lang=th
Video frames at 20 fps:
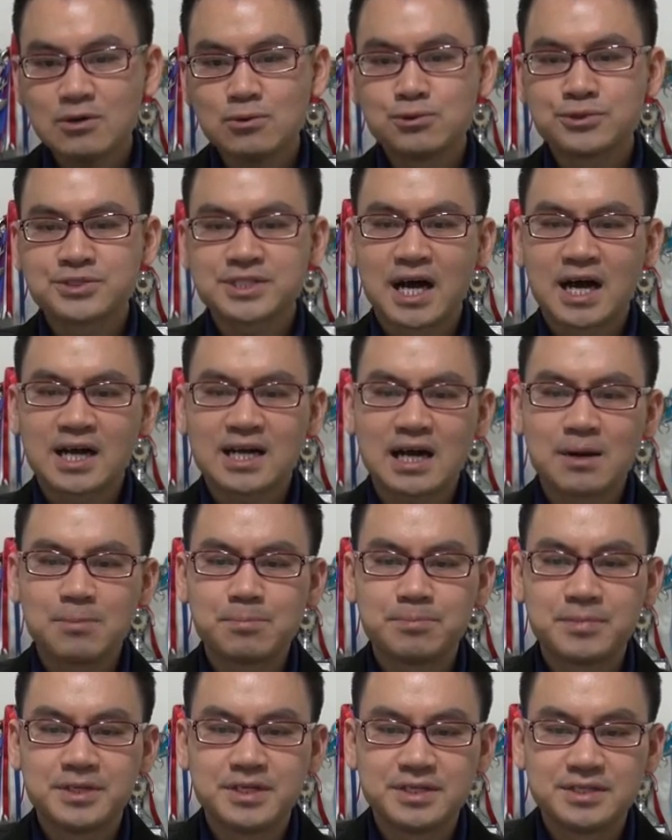อุตสาหกรรม
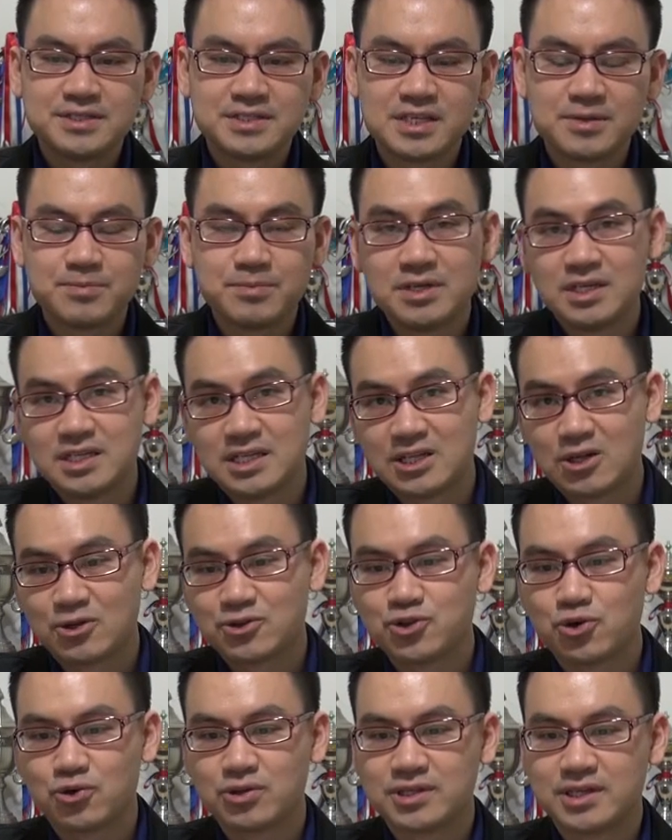PCB ในรถ
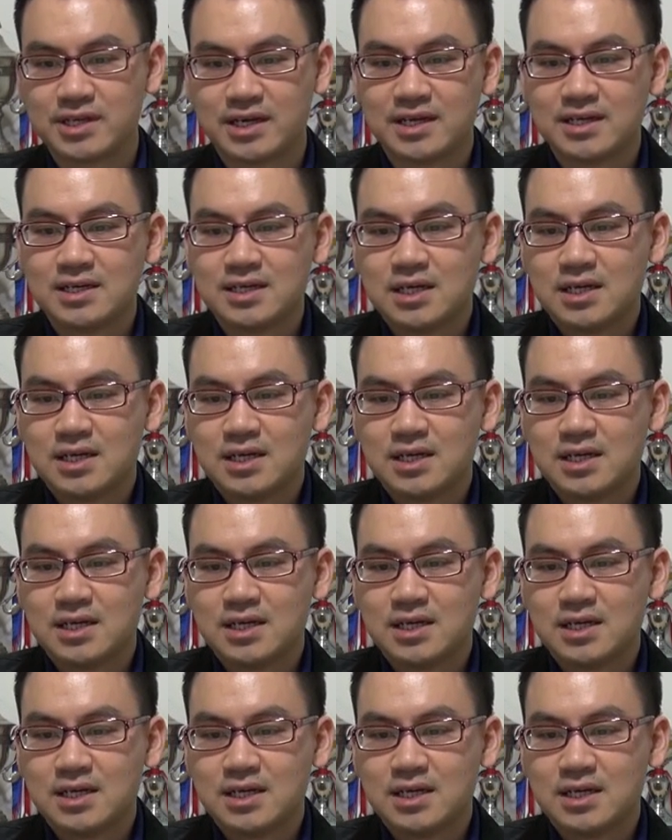ยนต์เนี่ย